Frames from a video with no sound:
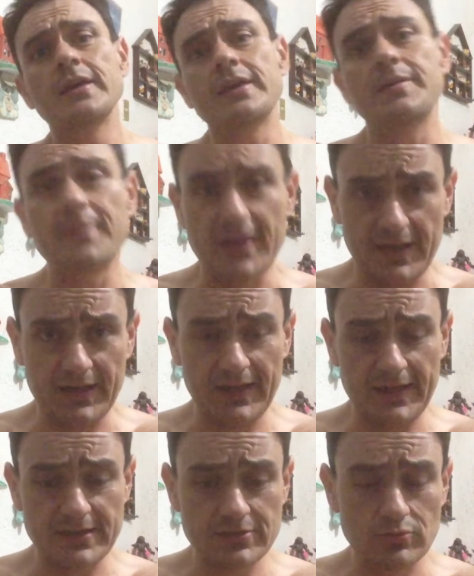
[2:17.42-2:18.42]
Y bien,
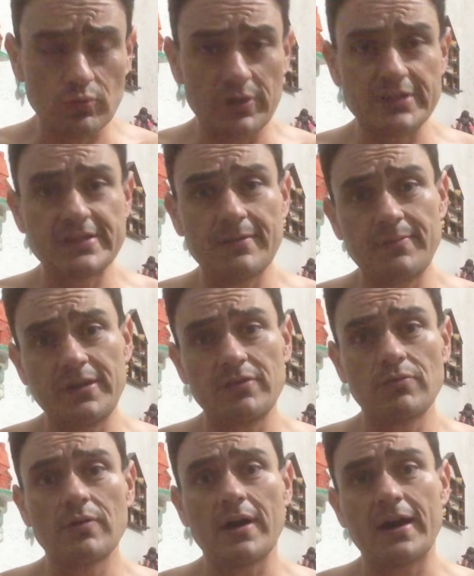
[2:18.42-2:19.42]
esto es
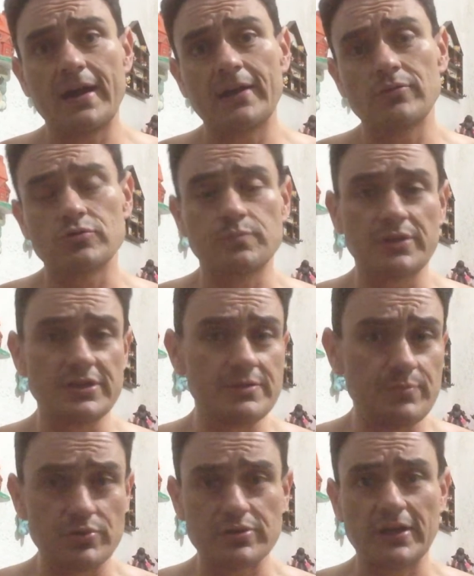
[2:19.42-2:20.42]
debido a los
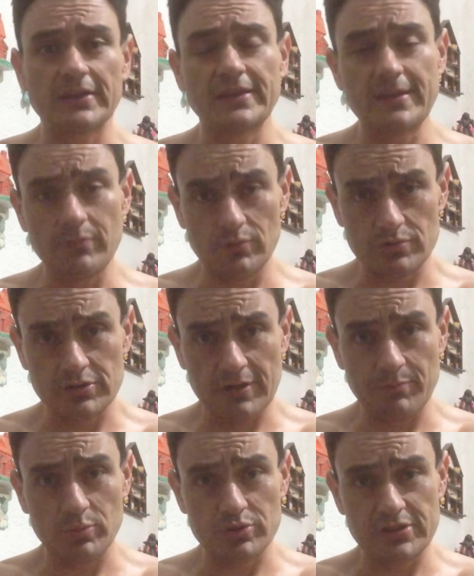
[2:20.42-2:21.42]
principios activos que
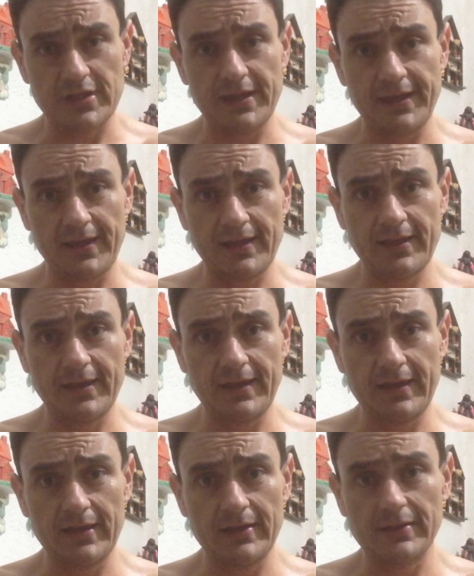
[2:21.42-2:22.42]
posee
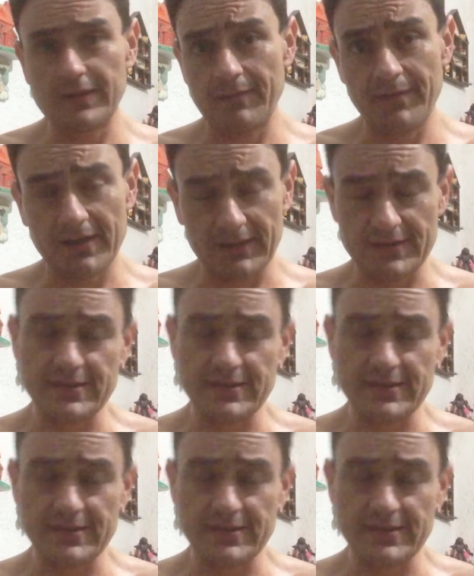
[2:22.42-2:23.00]
el té verde.